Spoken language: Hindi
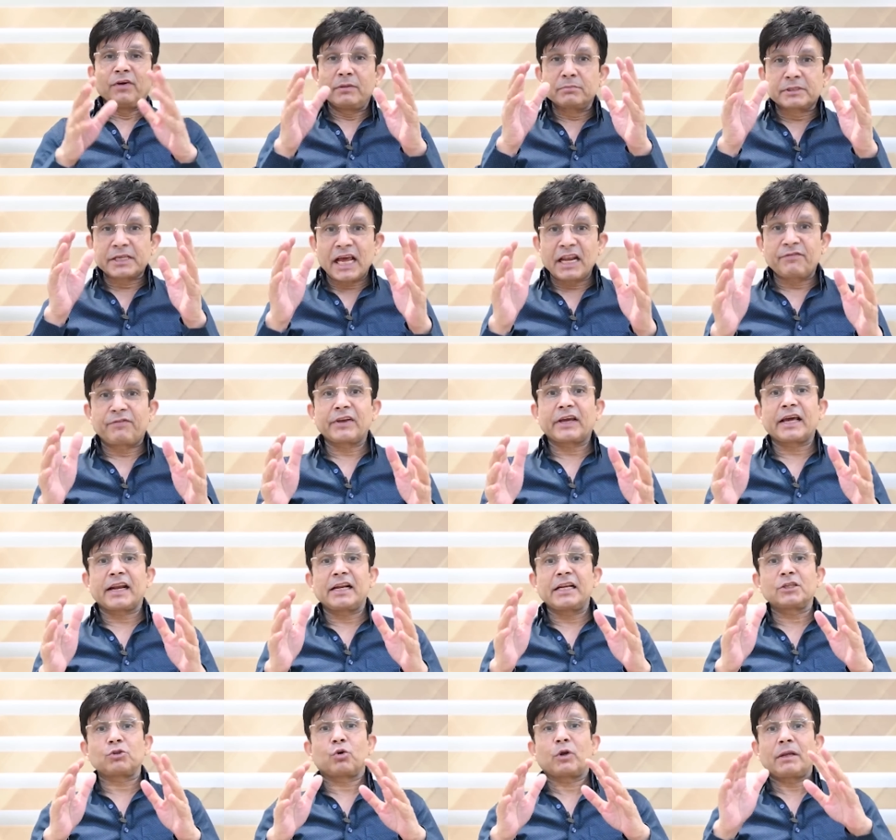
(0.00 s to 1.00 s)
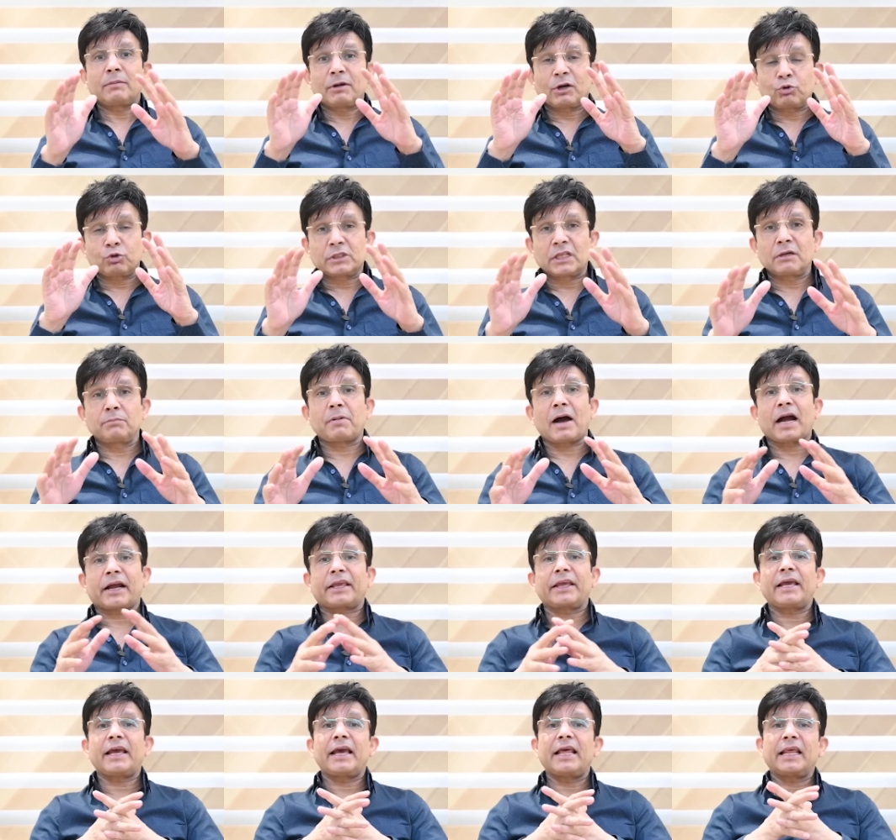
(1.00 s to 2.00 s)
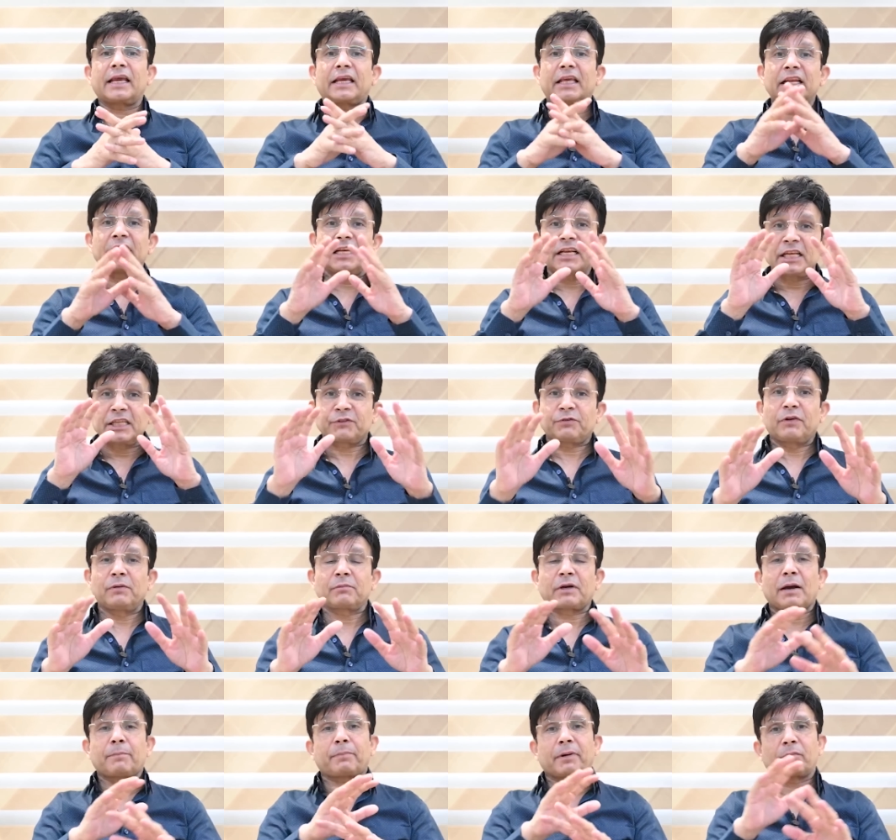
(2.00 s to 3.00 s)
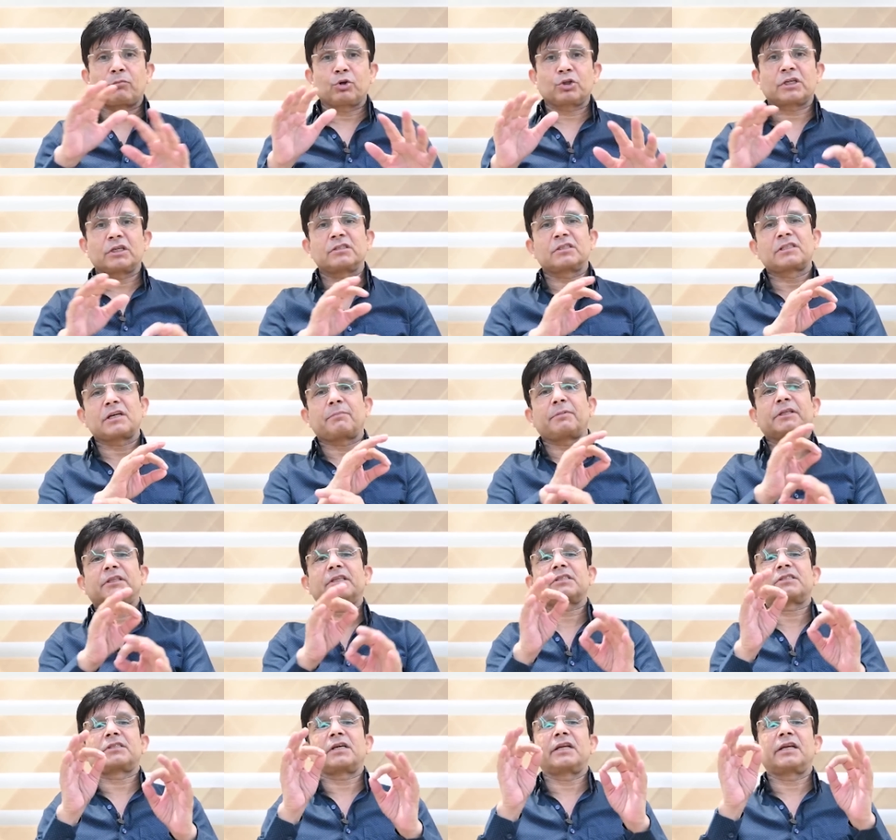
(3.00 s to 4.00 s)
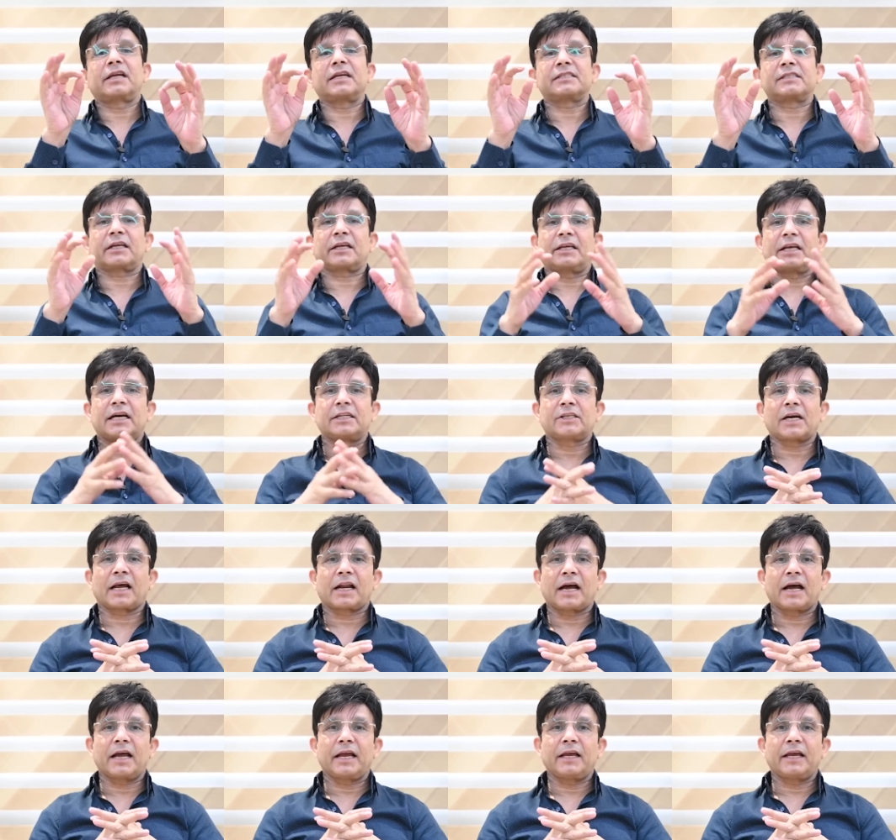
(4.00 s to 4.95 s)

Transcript: फिल्म सेल्फी के रिलीज होने में कुछ दिन बाकी है लेकिन इस फिल्म का प्रमोशन जबरदस्त तरीके से किया जा रहा